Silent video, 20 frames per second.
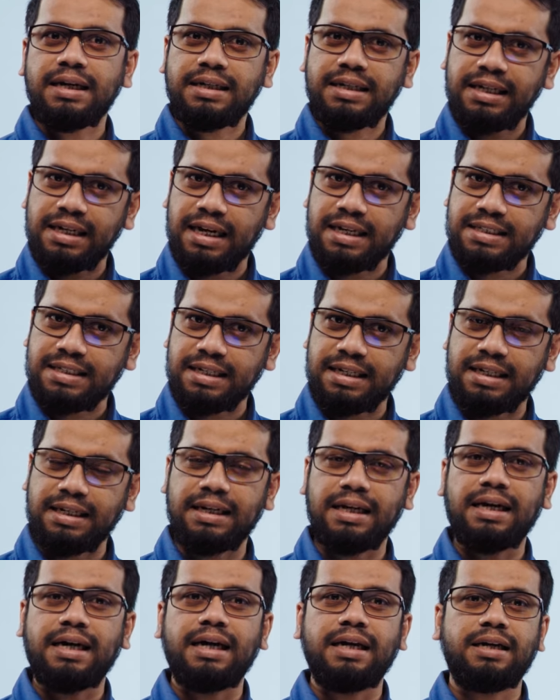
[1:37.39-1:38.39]
ঠিক আছে কি
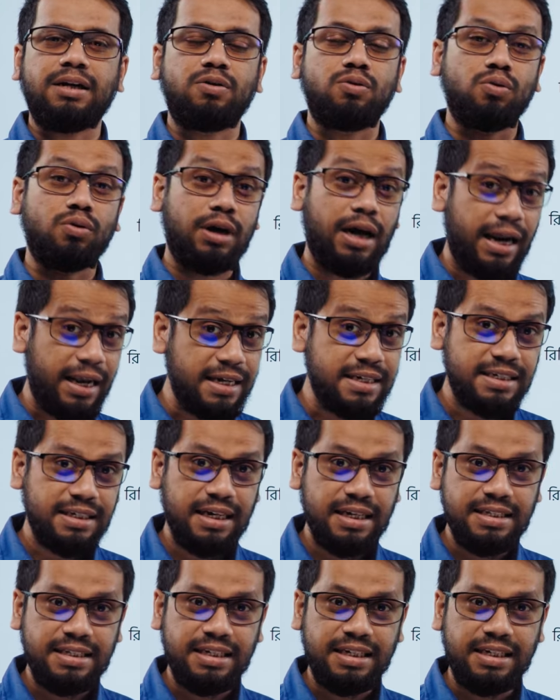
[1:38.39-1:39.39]
না এটার কোনো কারেকশন
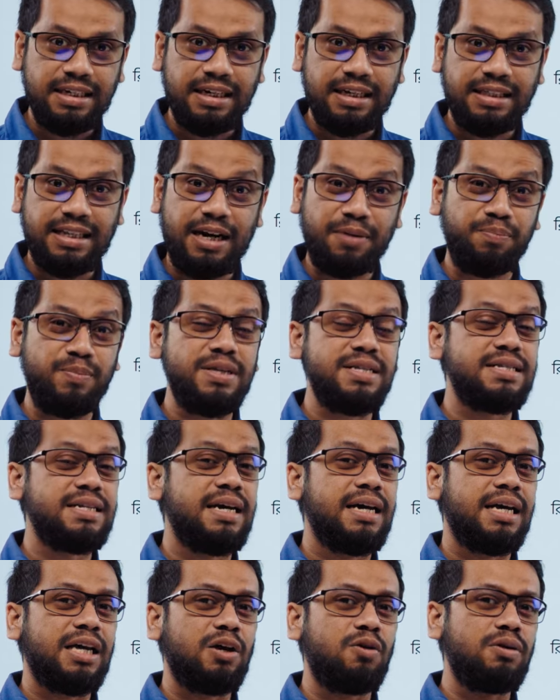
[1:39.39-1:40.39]
আছে কি না দ্যাট মিনস
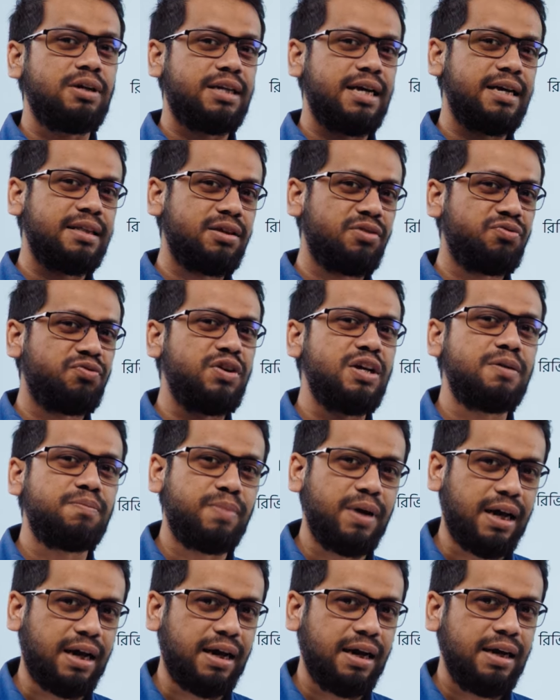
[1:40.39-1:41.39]
ইউল টেক দ্য
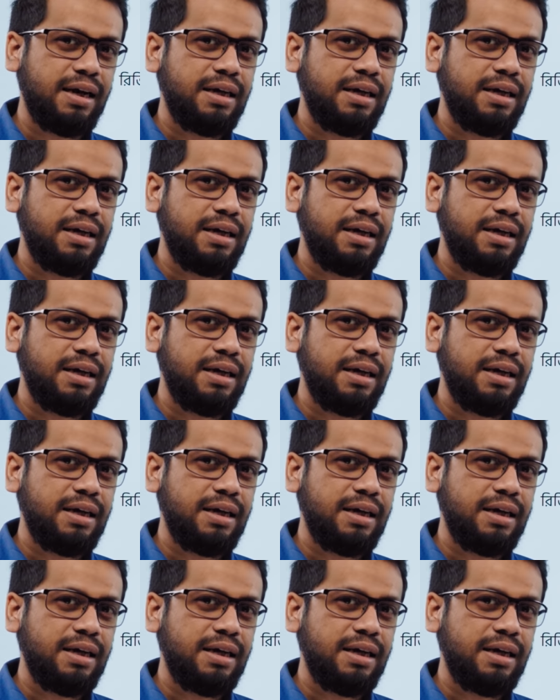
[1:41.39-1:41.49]
ফিডব্যাক